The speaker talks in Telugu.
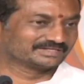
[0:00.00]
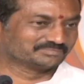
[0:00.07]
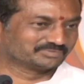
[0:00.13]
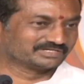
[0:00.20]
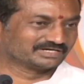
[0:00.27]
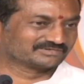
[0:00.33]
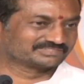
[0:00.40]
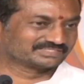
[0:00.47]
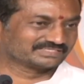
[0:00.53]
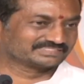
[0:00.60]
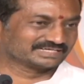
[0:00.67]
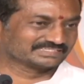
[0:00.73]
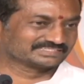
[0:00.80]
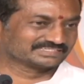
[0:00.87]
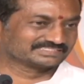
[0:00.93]
ఎప్పుడు నడుస్తుంది
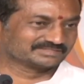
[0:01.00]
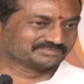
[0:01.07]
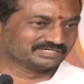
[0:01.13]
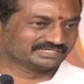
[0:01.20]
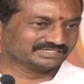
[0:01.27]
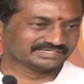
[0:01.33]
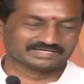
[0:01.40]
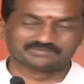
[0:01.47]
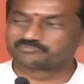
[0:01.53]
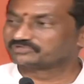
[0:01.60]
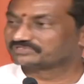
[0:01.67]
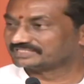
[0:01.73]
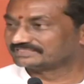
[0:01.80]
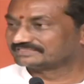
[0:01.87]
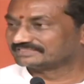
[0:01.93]
శాసనసభ
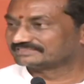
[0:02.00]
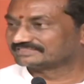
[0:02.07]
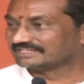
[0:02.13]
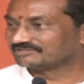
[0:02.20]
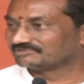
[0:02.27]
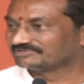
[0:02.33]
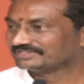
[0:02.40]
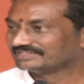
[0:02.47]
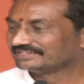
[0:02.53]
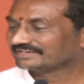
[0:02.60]
ఎప్పుడు చర్చిస్తారు